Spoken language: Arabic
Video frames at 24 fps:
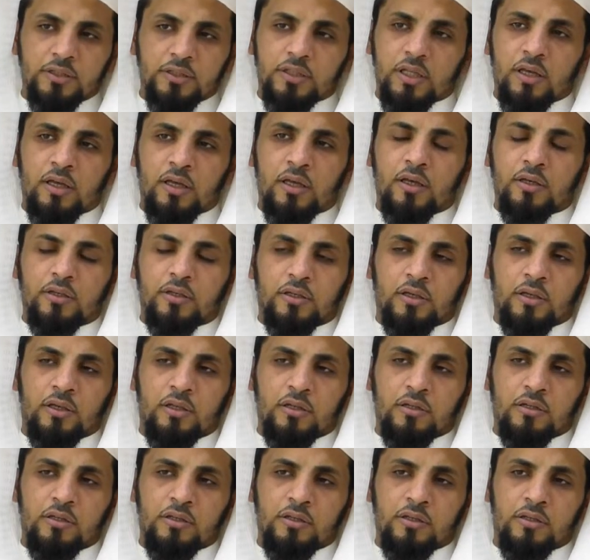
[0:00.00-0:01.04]

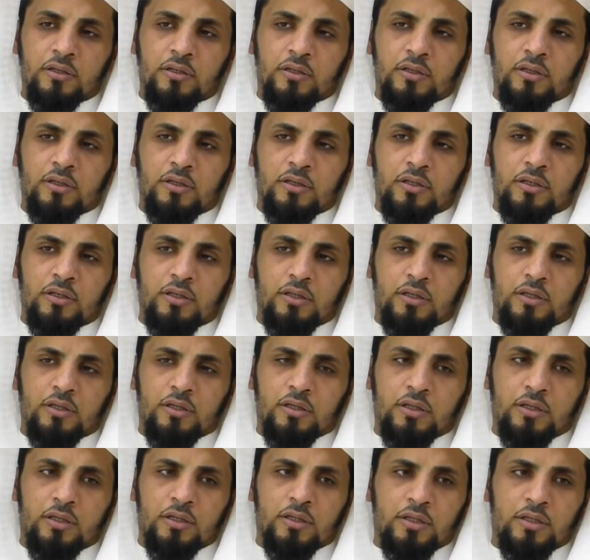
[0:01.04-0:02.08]

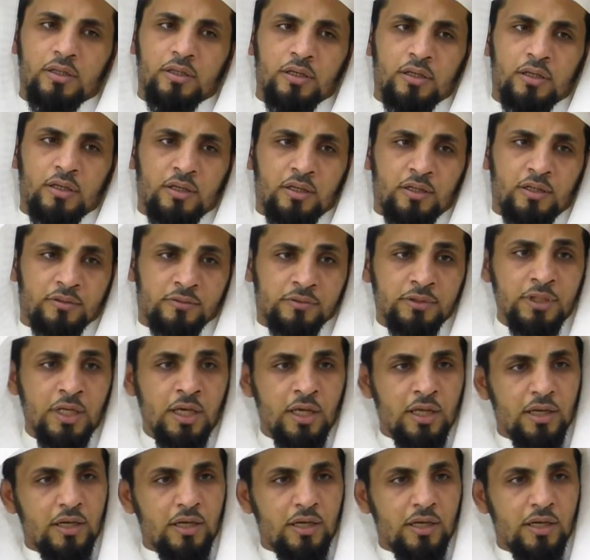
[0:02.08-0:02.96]
داخرين